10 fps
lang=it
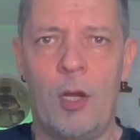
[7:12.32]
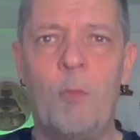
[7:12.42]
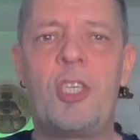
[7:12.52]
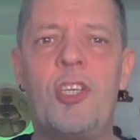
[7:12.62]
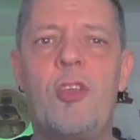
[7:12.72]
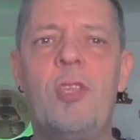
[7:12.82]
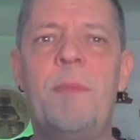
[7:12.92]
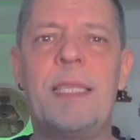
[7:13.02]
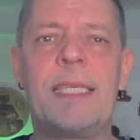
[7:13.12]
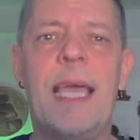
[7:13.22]
L'omicidio di
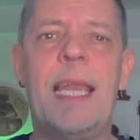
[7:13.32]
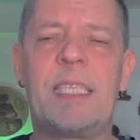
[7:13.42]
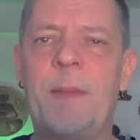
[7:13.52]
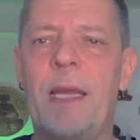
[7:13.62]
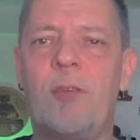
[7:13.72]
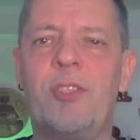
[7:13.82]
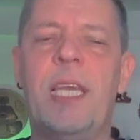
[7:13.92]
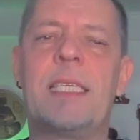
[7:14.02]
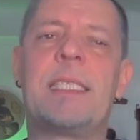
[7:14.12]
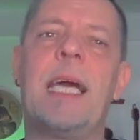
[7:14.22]
Manzella spiana
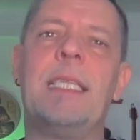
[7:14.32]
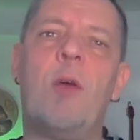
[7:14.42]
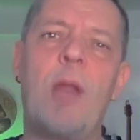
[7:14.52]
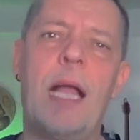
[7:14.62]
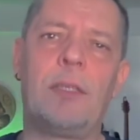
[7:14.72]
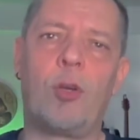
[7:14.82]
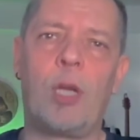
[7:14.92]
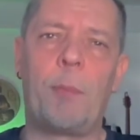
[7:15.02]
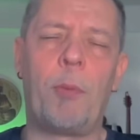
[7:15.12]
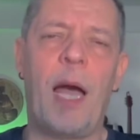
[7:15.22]
così la strada a un altro
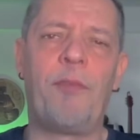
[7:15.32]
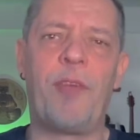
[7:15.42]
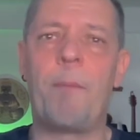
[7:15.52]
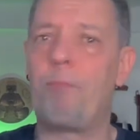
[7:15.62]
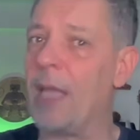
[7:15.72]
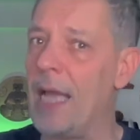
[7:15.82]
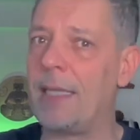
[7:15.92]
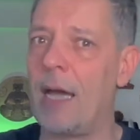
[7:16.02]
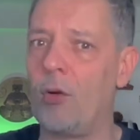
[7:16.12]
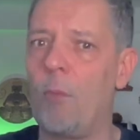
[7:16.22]
capomafia, Gaetano